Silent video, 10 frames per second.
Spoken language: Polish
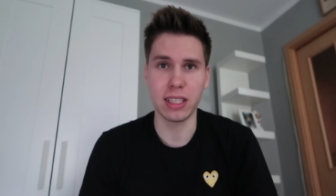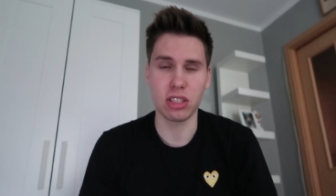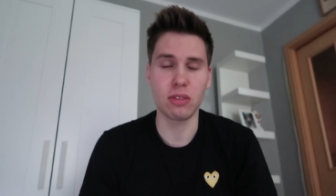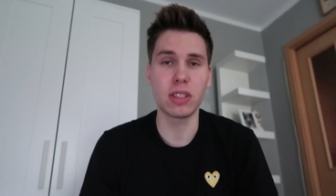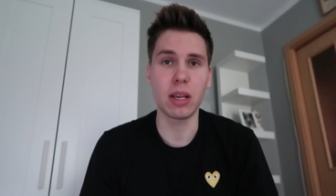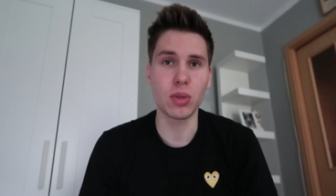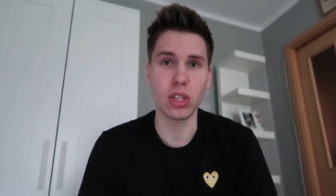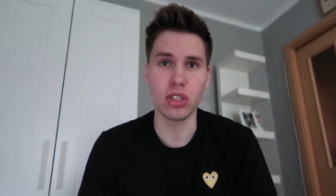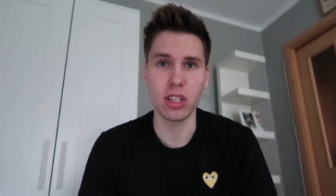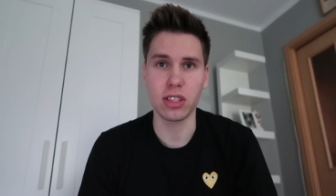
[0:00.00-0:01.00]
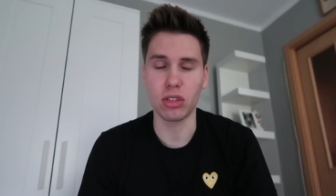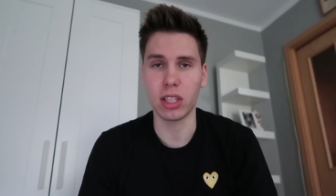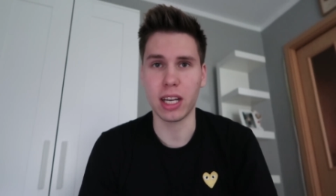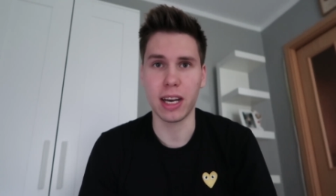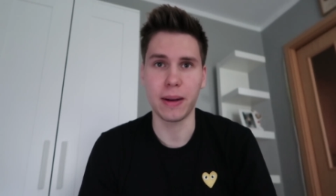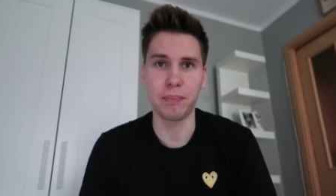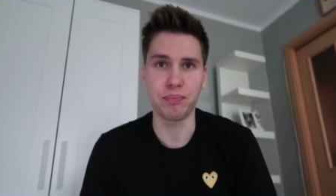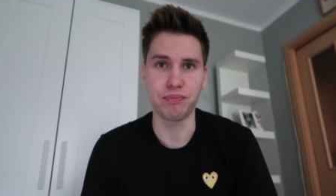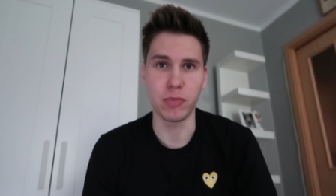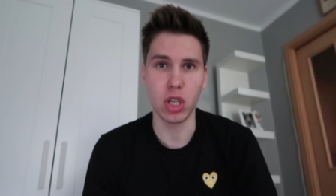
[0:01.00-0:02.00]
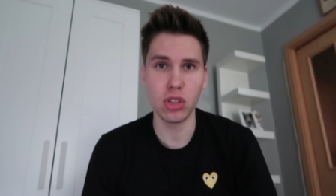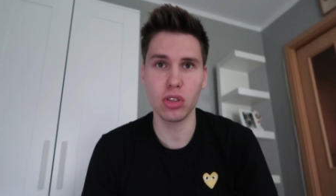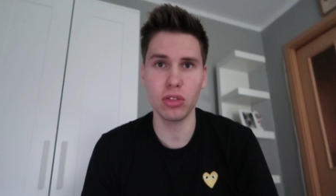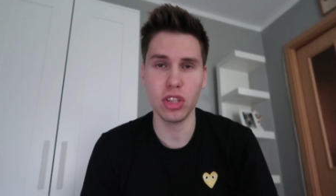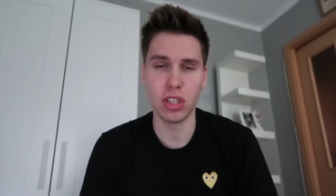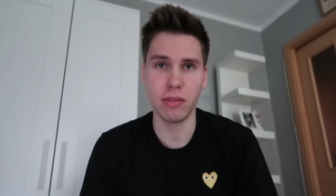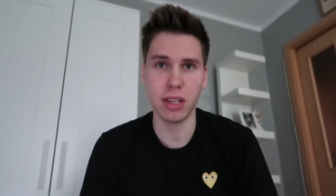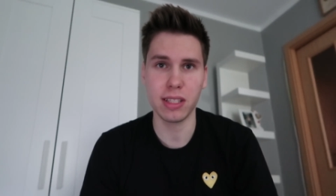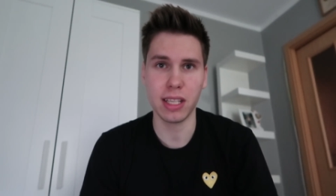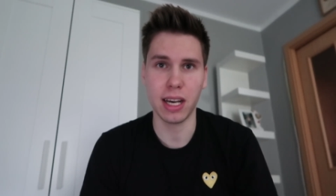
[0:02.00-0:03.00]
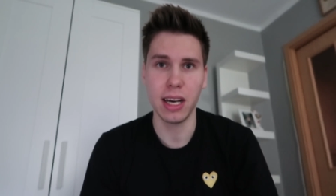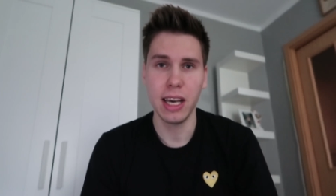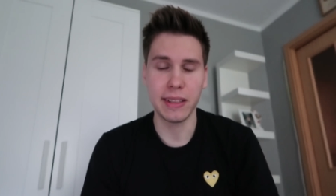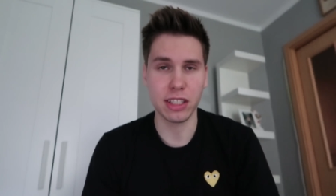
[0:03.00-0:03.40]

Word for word: także wydaje mi się, że jest to taka mm, rozsądniejsza wersja,